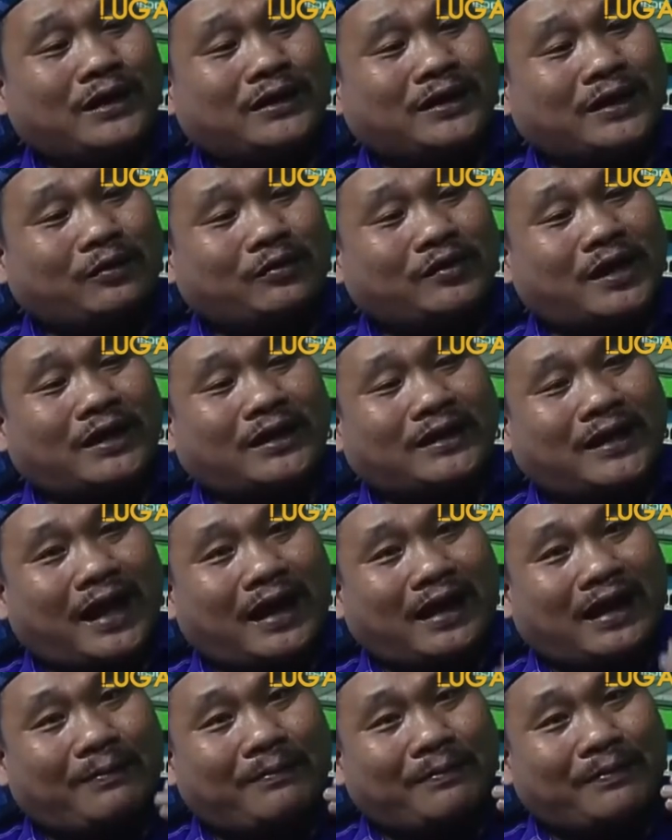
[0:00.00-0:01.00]
tentunya
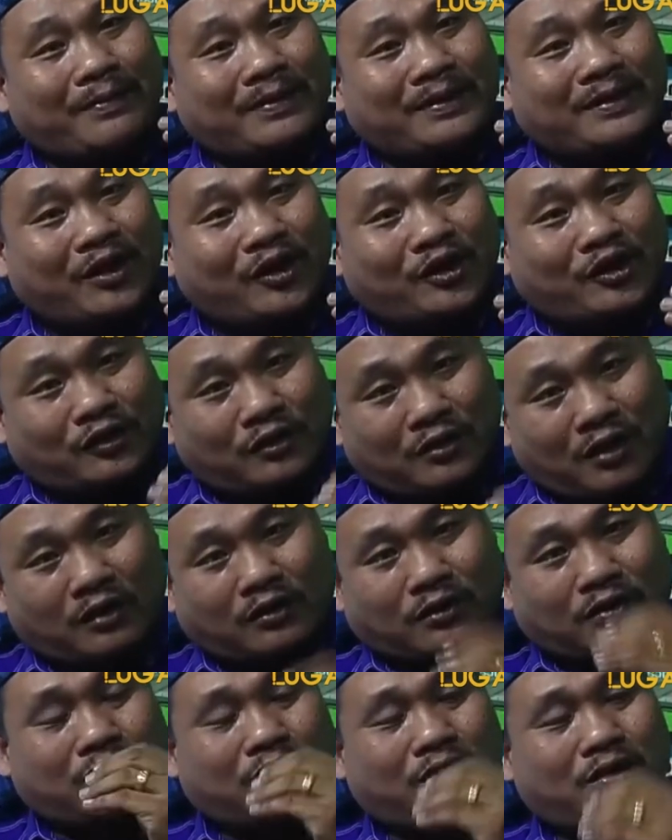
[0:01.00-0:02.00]
kita akan
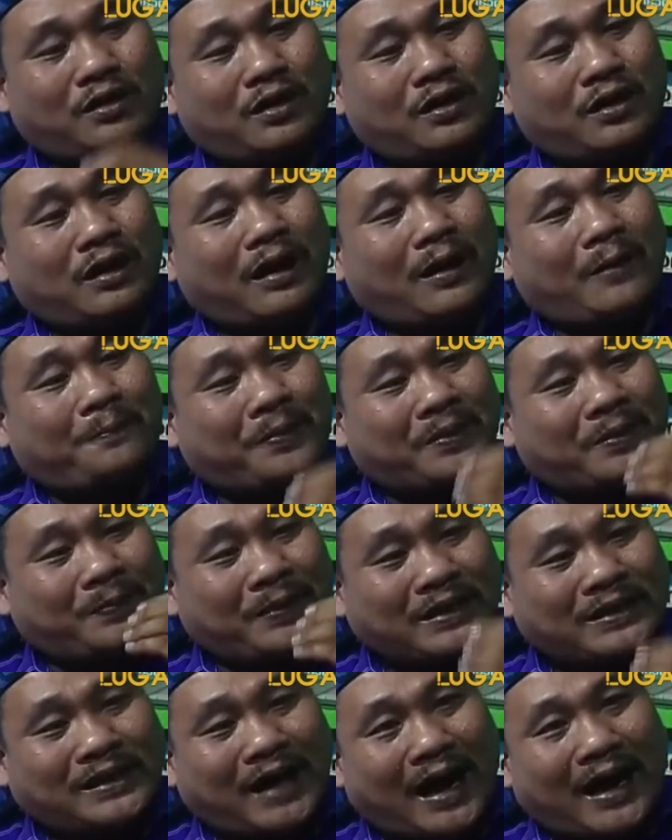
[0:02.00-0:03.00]
menonton Eh,
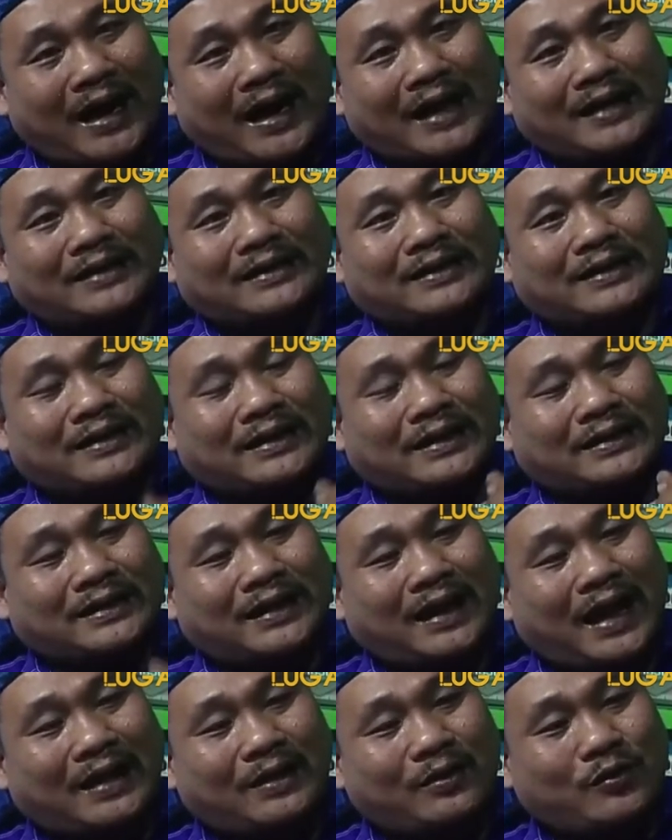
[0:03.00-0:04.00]
perbincangan
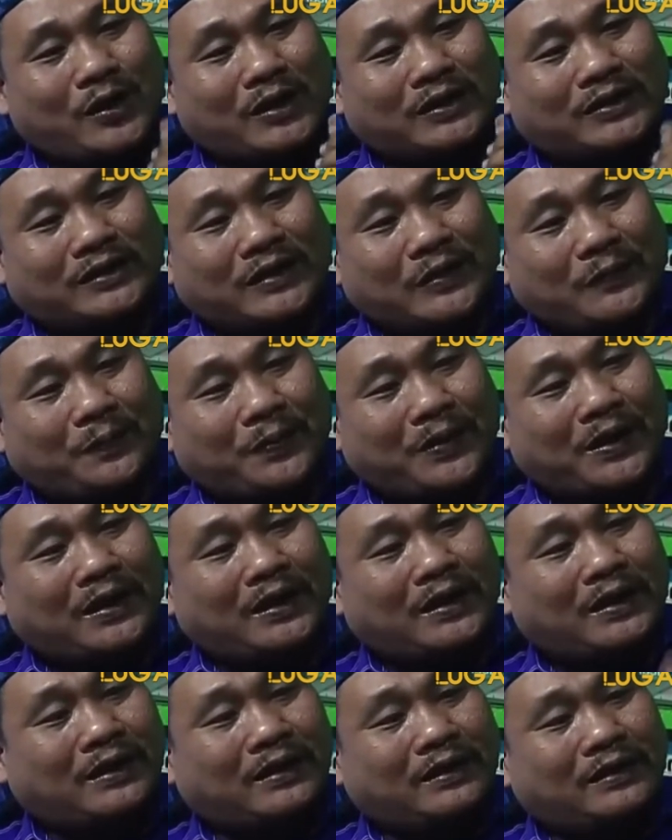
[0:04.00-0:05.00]
kita Lugas
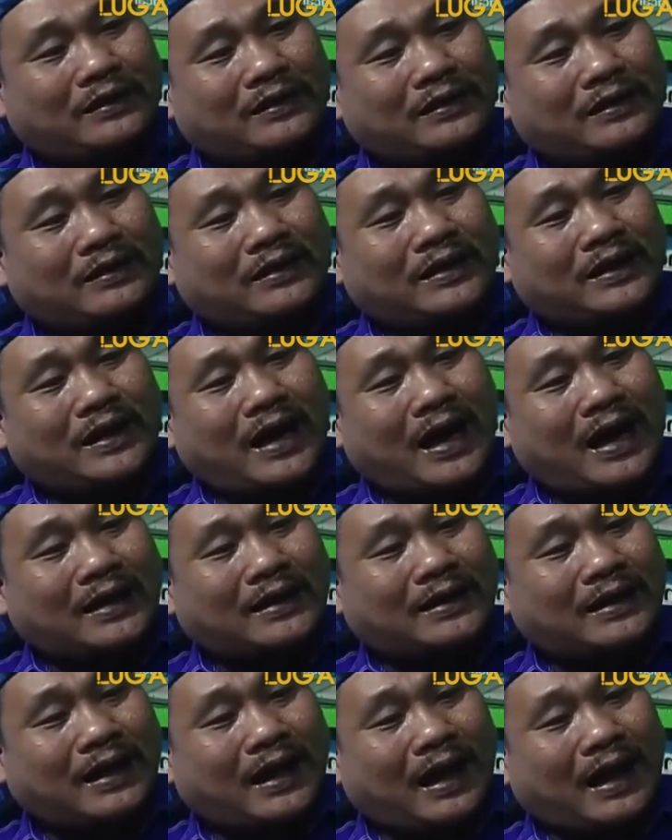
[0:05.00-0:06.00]
TV
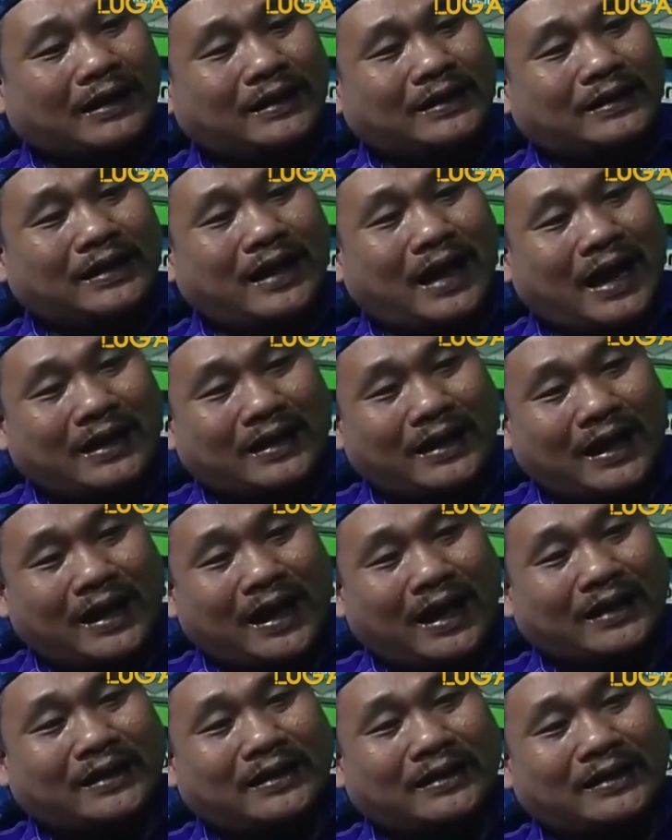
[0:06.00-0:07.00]
dengan Adinda
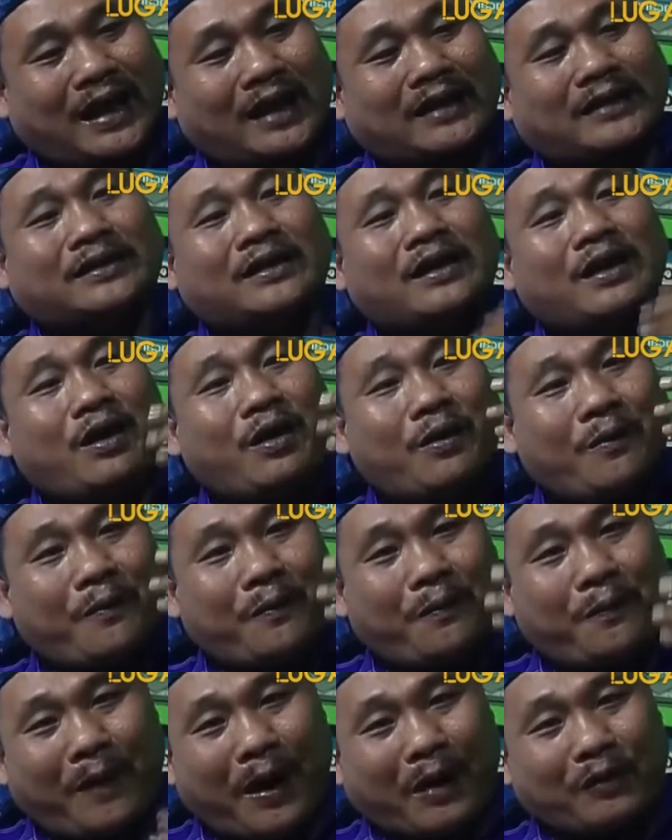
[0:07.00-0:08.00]
Handayani dan
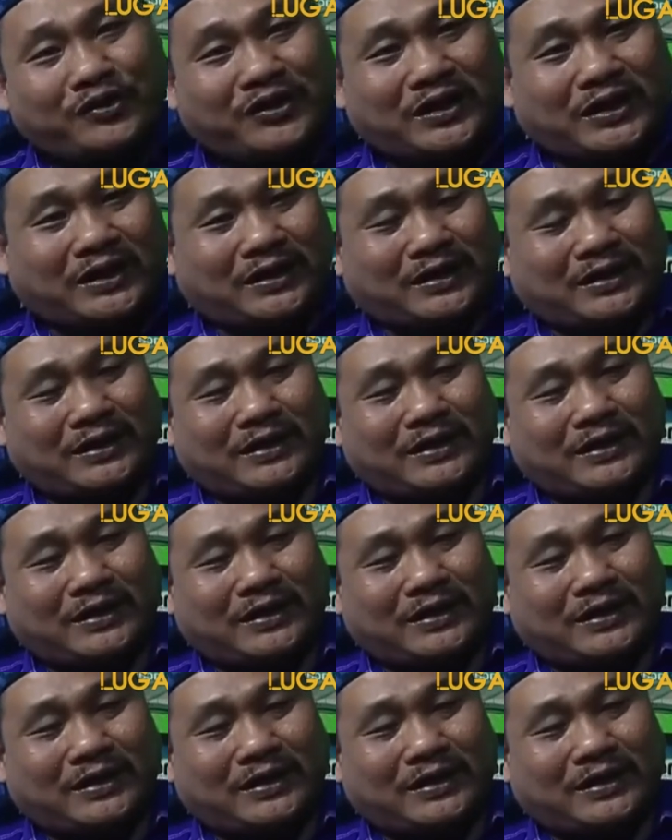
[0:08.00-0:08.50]
Pauji,